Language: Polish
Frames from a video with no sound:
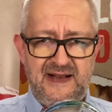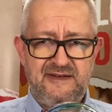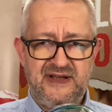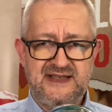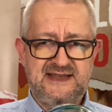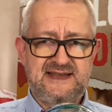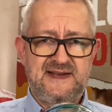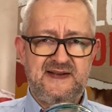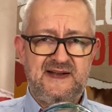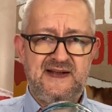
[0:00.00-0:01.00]
Więc
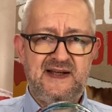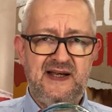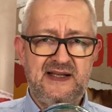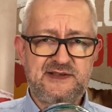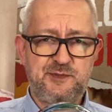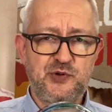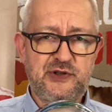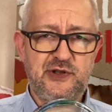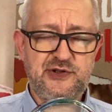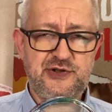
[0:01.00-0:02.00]
yy, spór
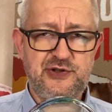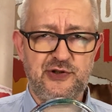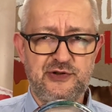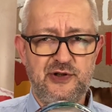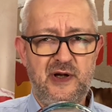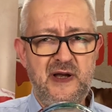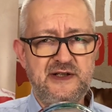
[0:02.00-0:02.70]
toczy się o to,